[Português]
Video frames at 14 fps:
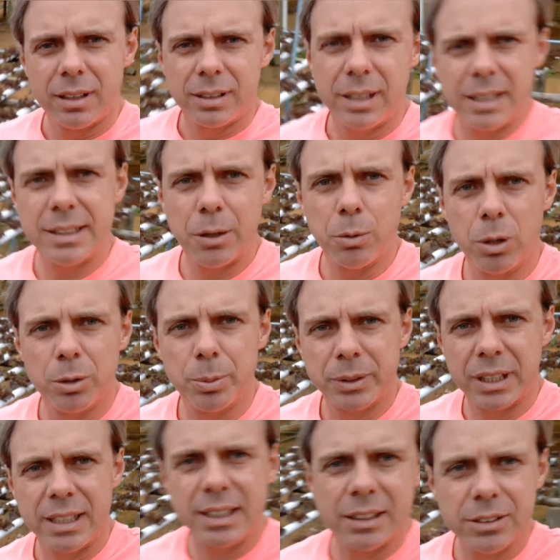Quem tem o olho
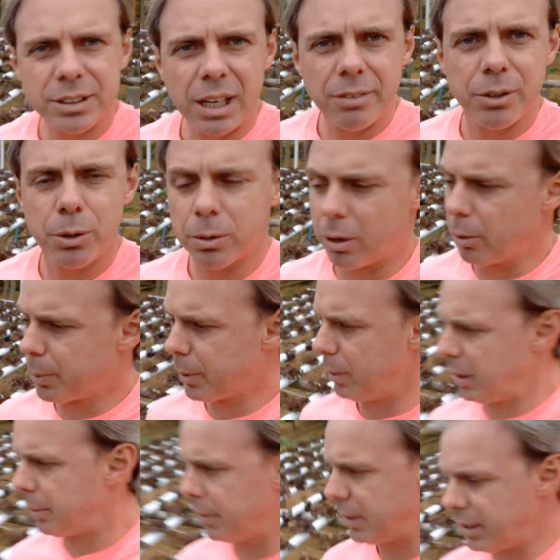treinado já viu qual é o
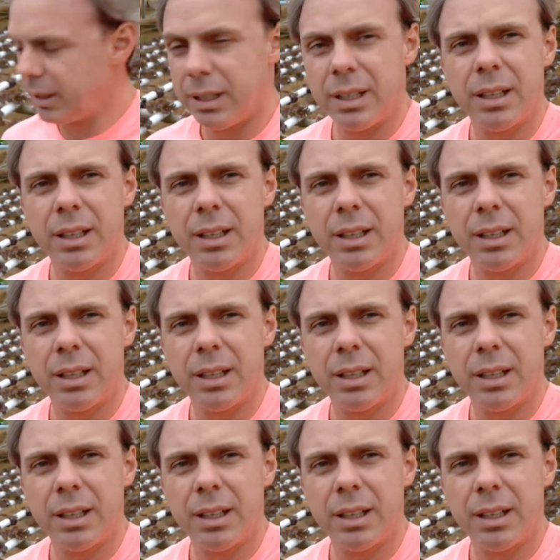problema, né?